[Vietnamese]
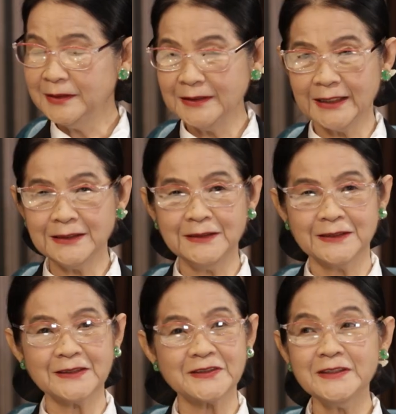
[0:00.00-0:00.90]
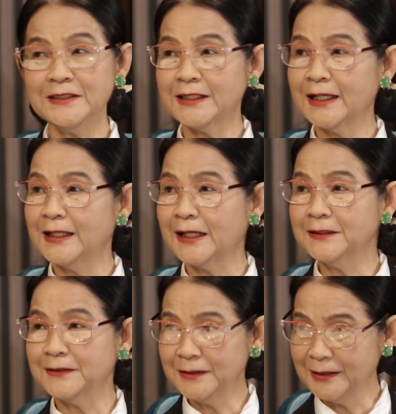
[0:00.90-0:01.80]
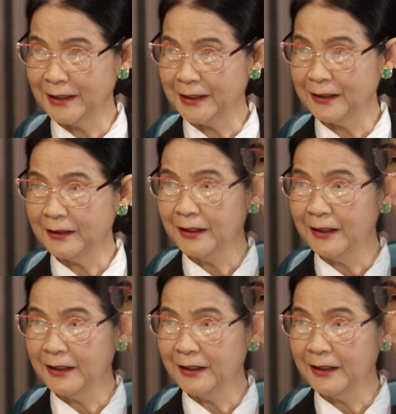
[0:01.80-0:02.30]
như vậy thì người ta sinh ra đã là như vậy